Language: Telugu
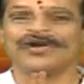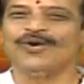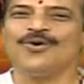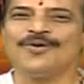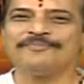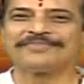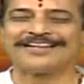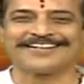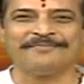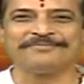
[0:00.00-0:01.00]
ఓం
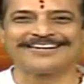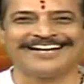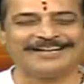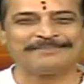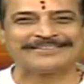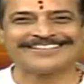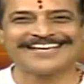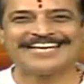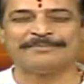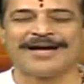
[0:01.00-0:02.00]
గం
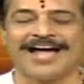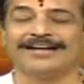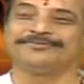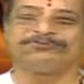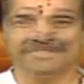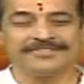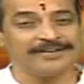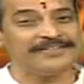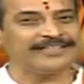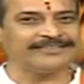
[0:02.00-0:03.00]
గణపతయే నమ
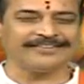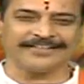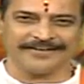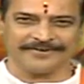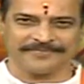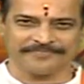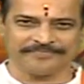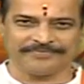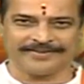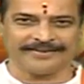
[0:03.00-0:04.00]
చవితి తిథి
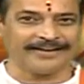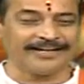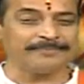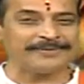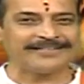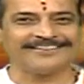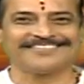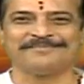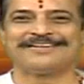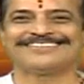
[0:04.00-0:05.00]
గణపతికి
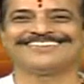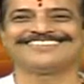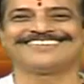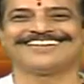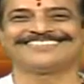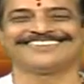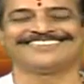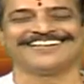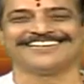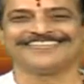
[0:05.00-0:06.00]
సంబంధించిన
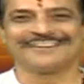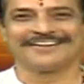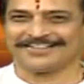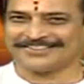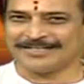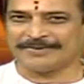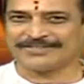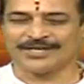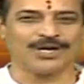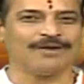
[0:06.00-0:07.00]
తిథి
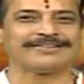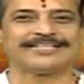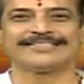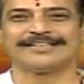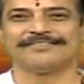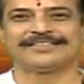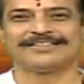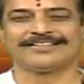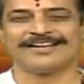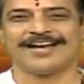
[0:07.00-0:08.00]
కృష్ణపక్షంలో వచ్చే చవితి
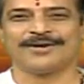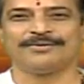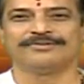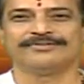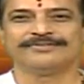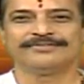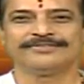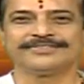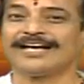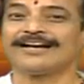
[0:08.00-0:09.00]
తిథి నాడు
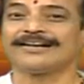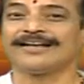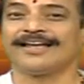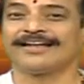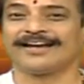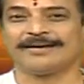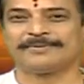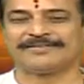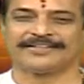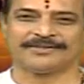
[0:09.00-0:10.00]
సంకటహర
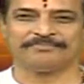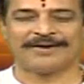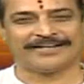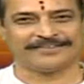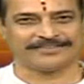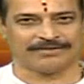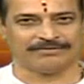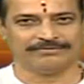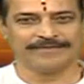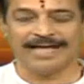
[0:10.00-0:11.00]
గణపతి వ్రతం పాటిస్తాం
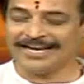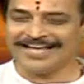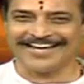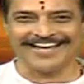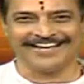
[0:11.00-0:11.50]
అలాగే